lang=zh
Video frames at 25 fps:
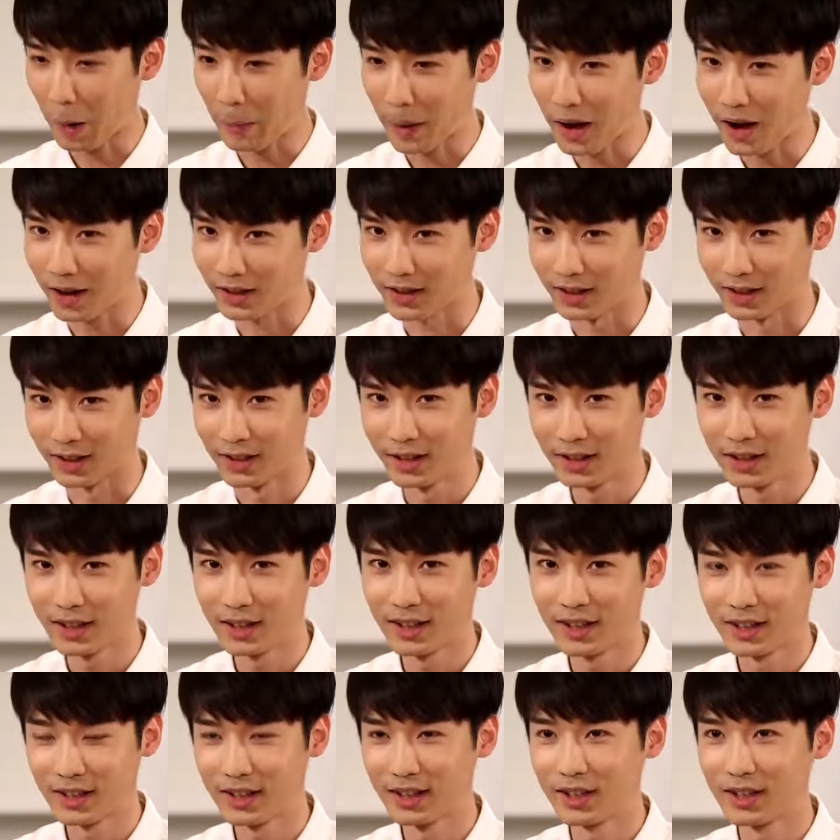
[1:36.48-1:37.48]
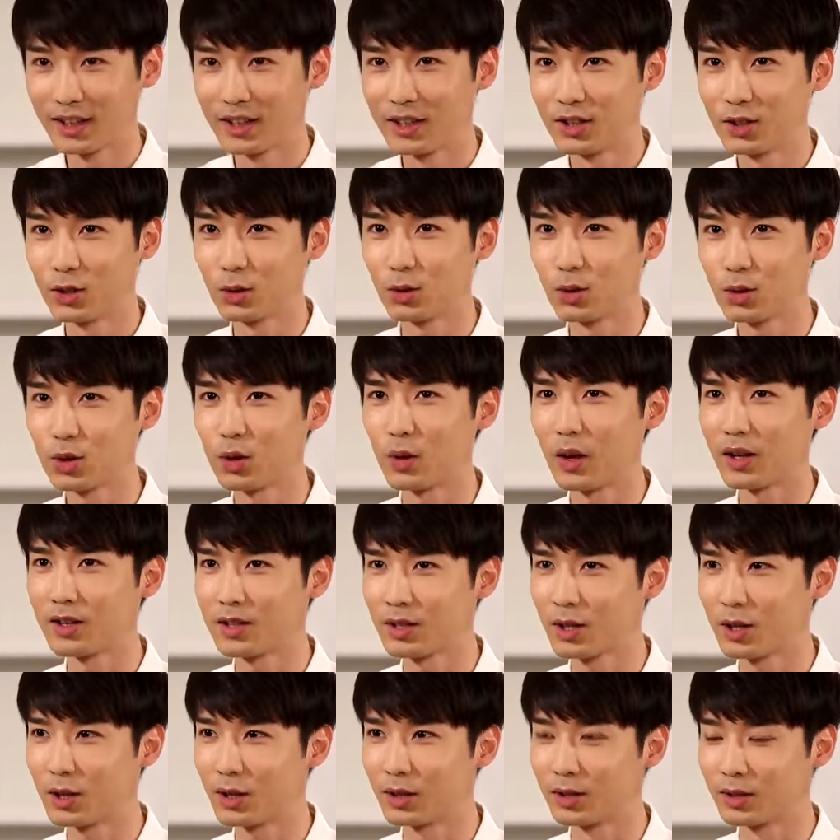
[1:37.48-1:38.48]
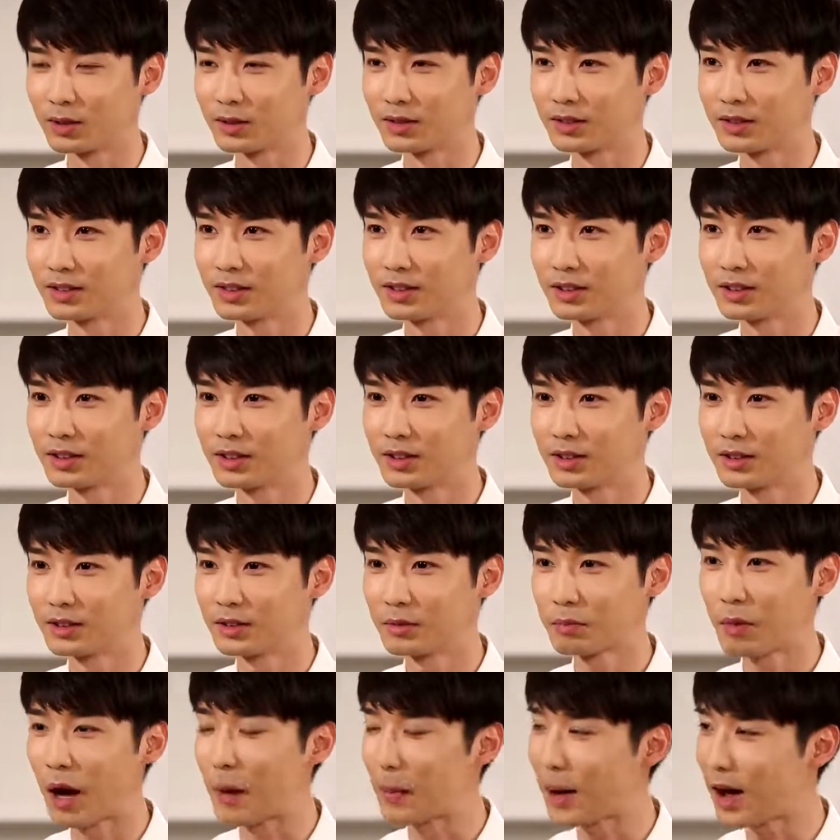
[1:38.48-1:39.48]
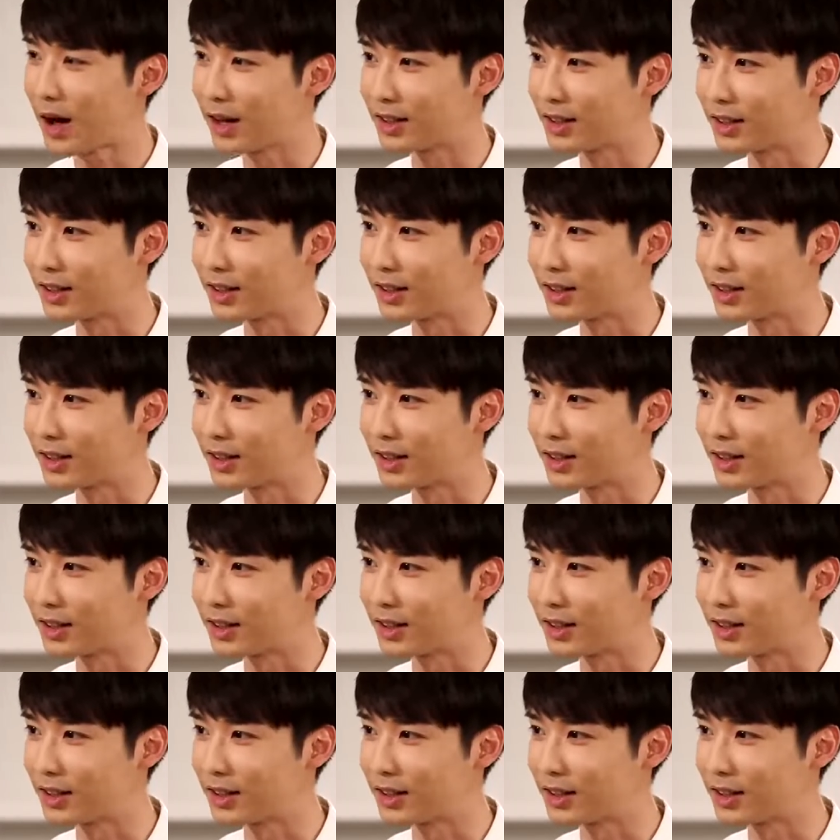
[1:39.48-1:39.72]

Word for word: 怕怕的。对啊。就说完之后，怕